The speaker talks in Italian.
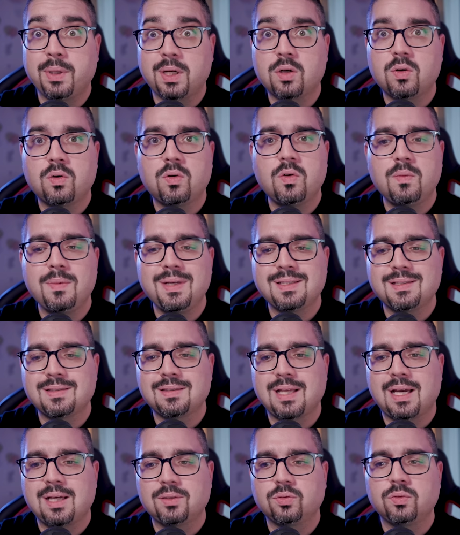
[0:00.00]
per come è
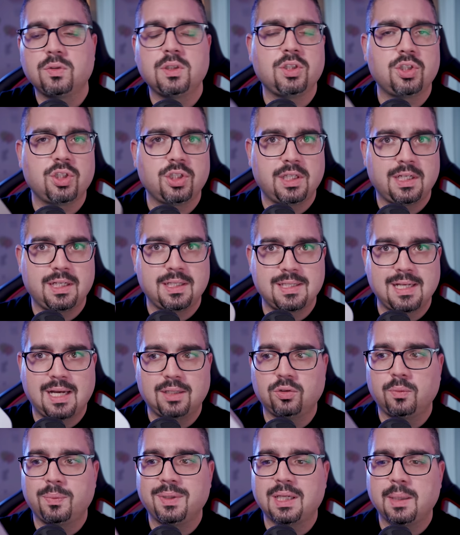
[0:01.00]
stato in
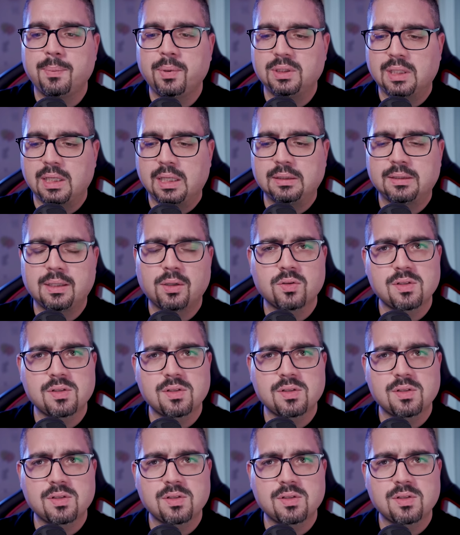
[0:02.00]
ingegnerizzato, perché poi tra le altre